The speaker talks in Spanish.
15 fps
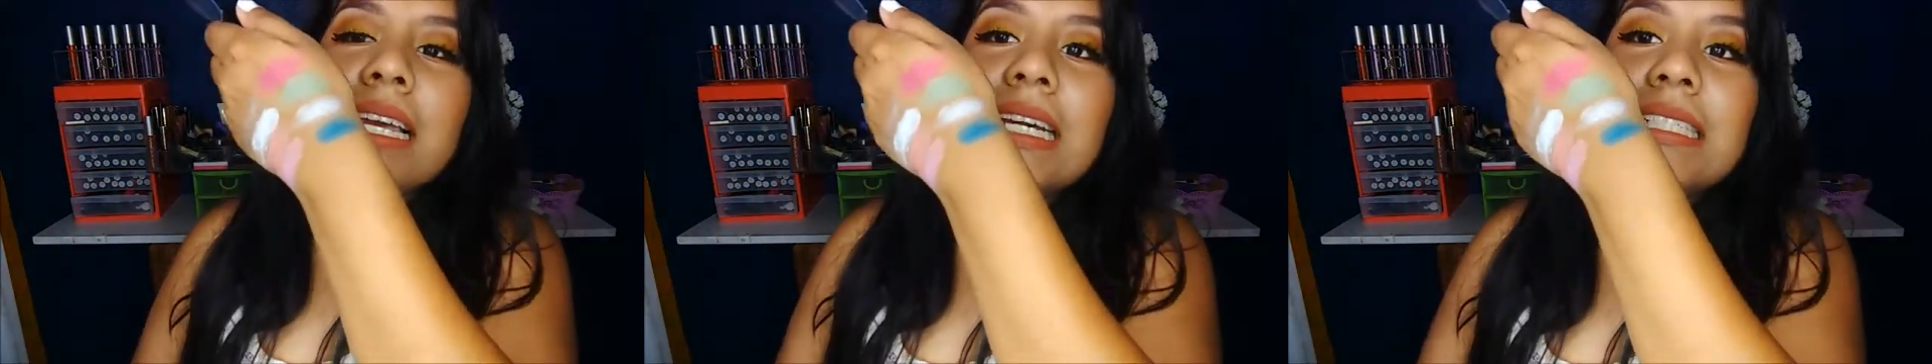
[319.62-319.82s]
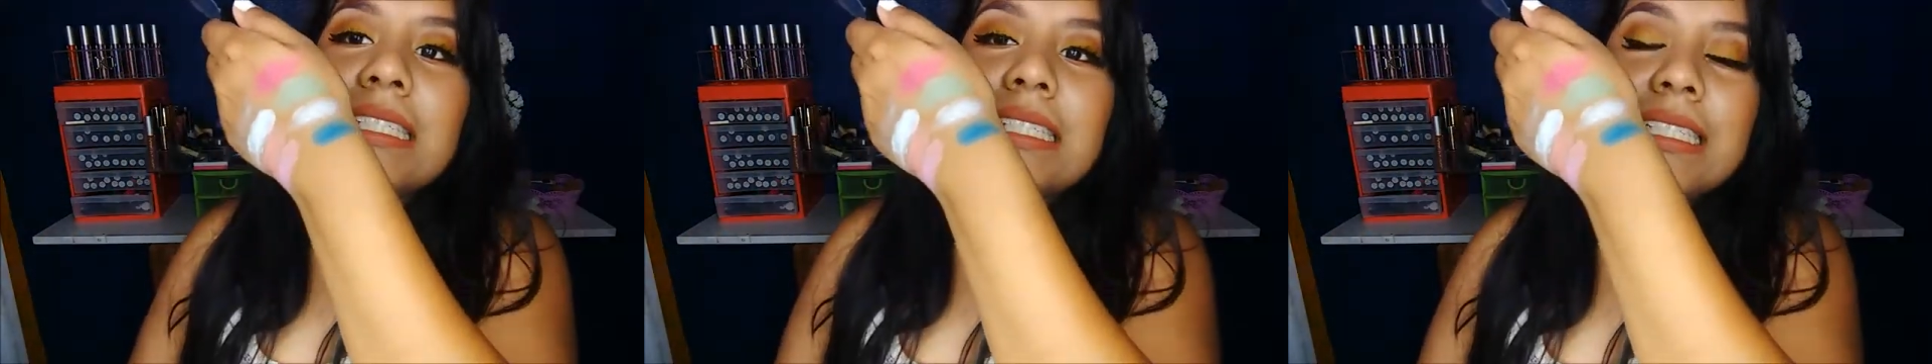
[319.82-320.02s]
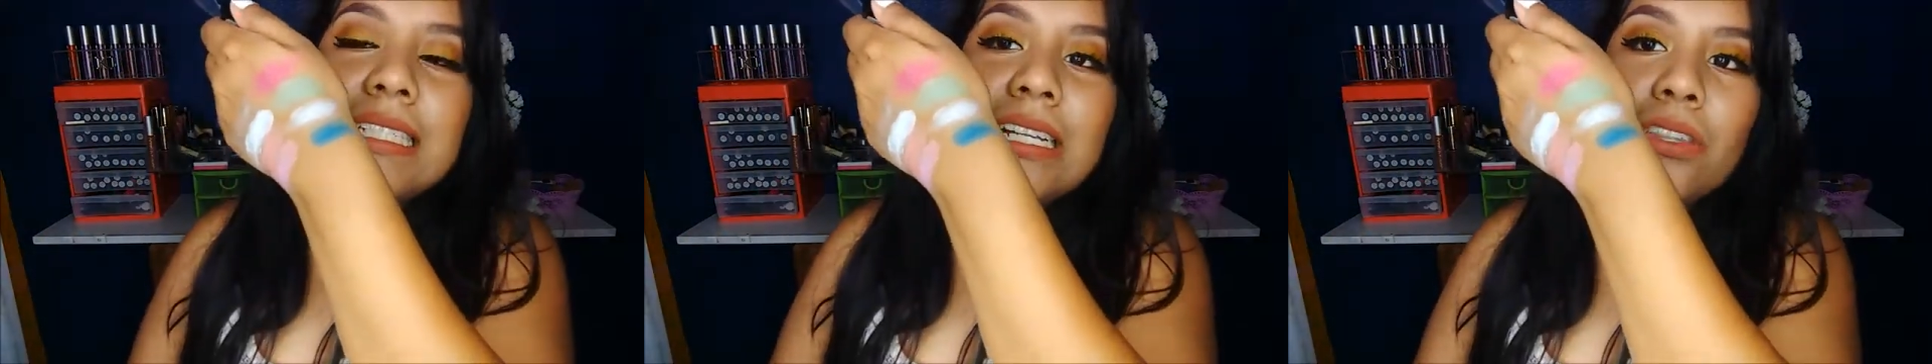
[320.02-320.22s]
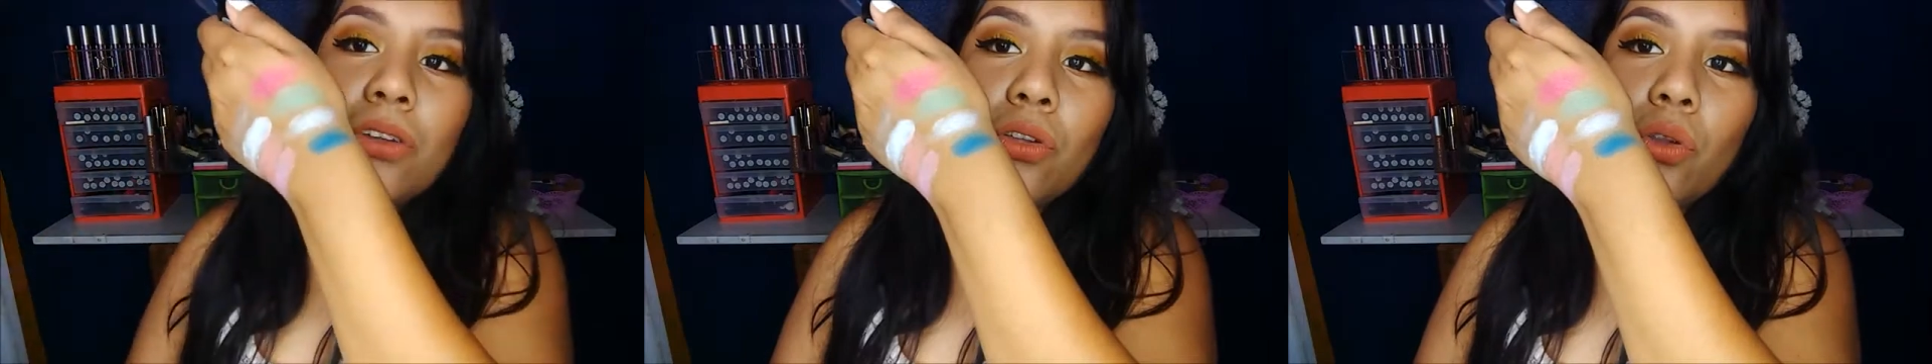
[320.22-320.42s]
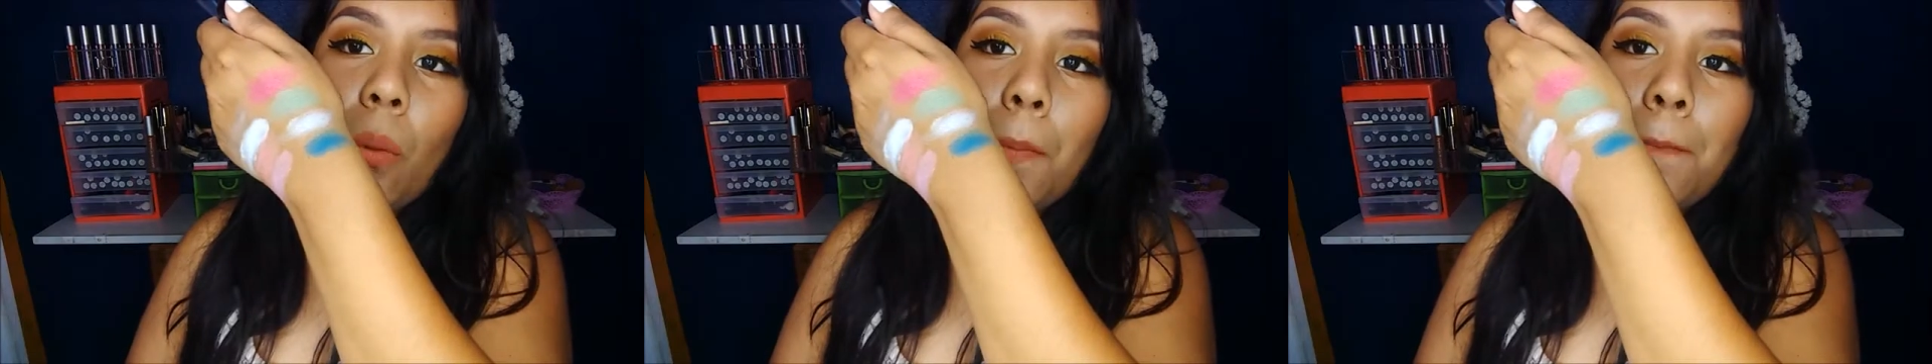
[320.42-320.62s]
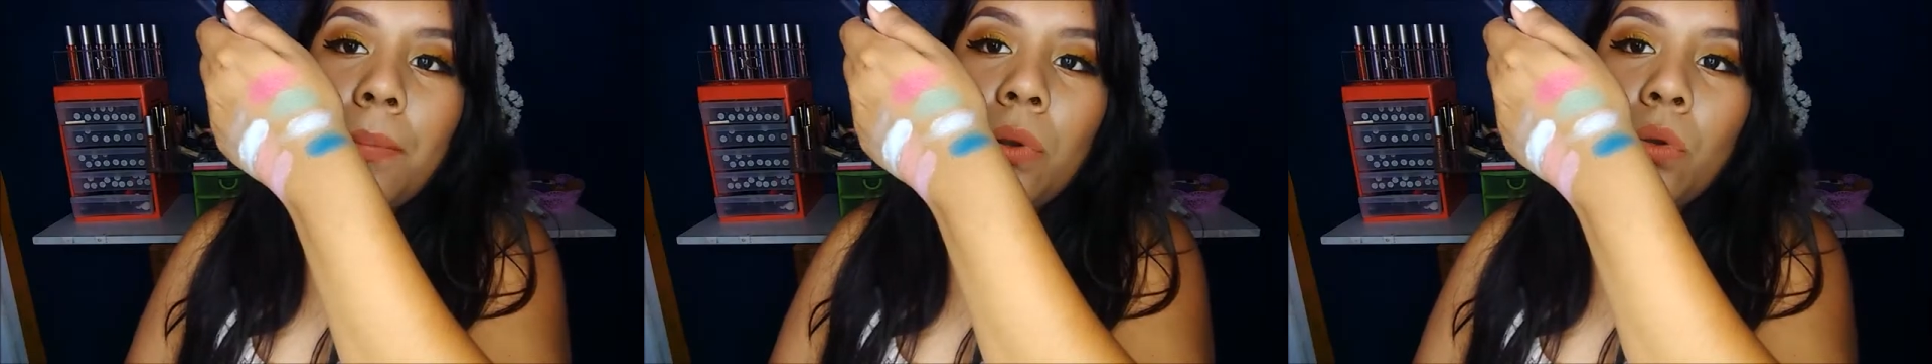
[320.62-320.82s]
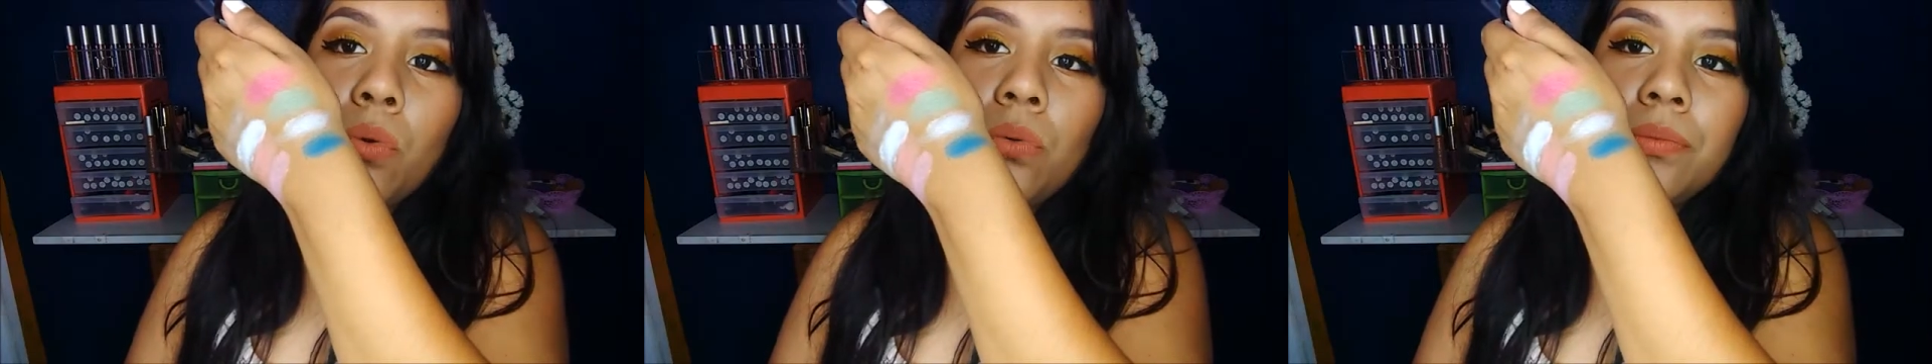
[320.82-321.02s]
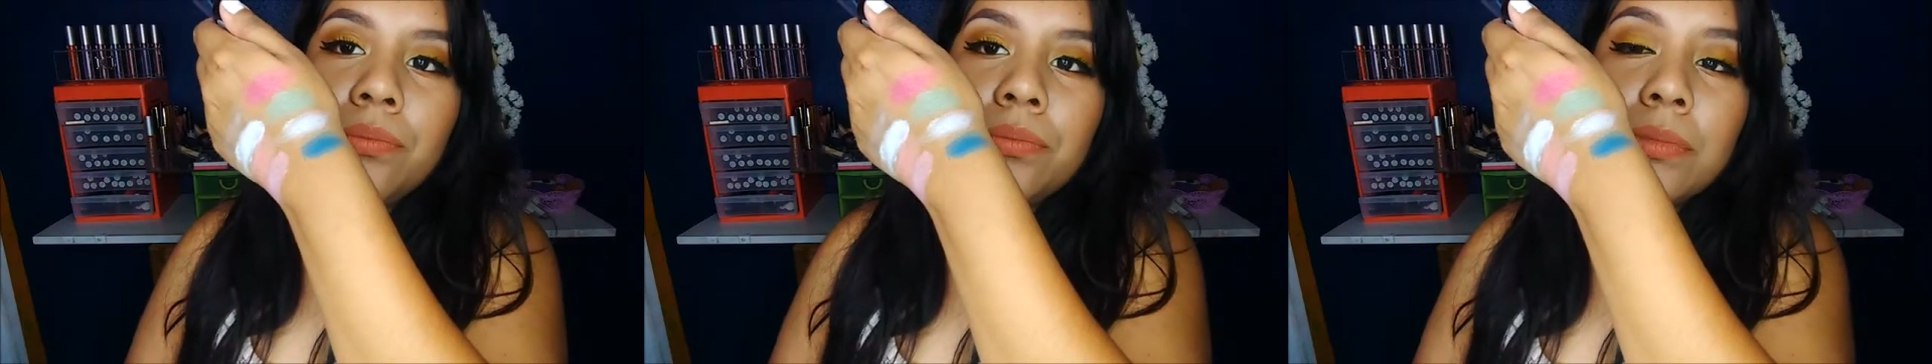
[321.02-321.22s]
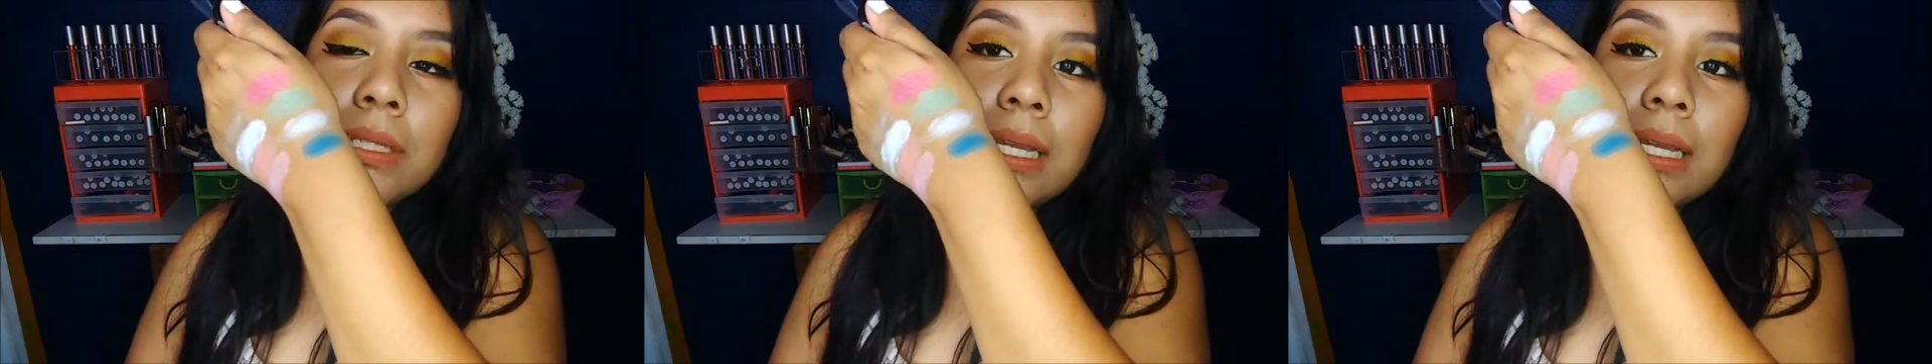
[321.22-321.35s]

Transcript: Este es en el tono blue,